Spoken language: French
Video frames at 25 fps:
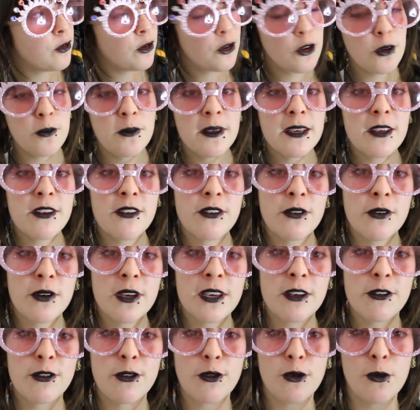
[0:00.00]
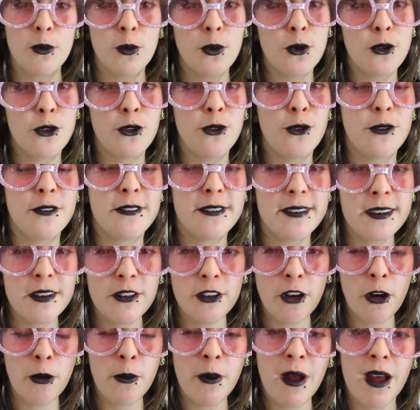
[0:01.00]
de comics qui se compose de 6
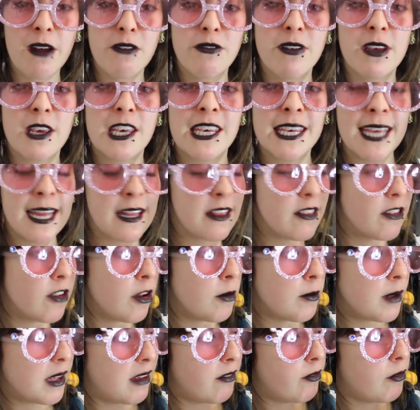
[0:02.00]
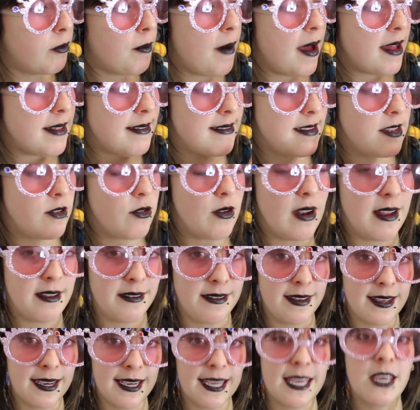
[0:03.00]
tomes avec 4 tomes qui font partie de la
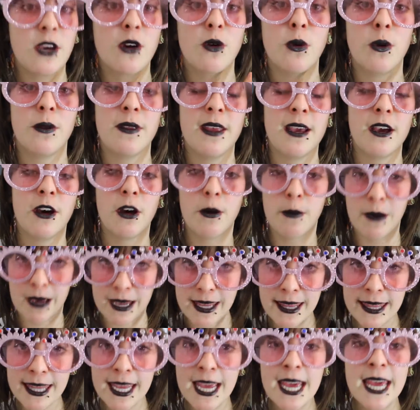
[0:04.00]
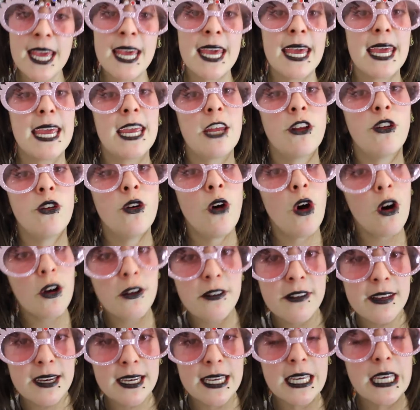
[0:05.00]
série Courtney Crumrin et deux
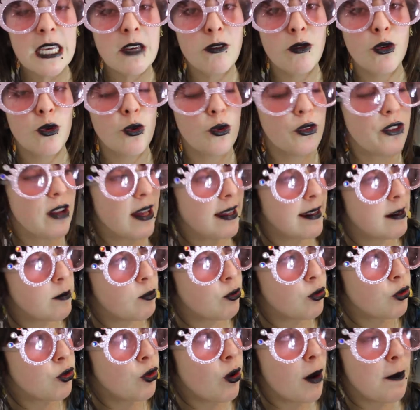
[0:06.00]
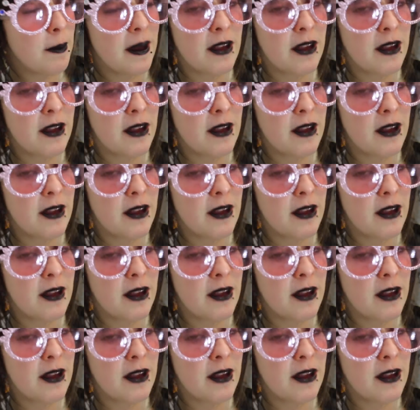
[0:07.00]
hors-série qui vont concerner plutôt un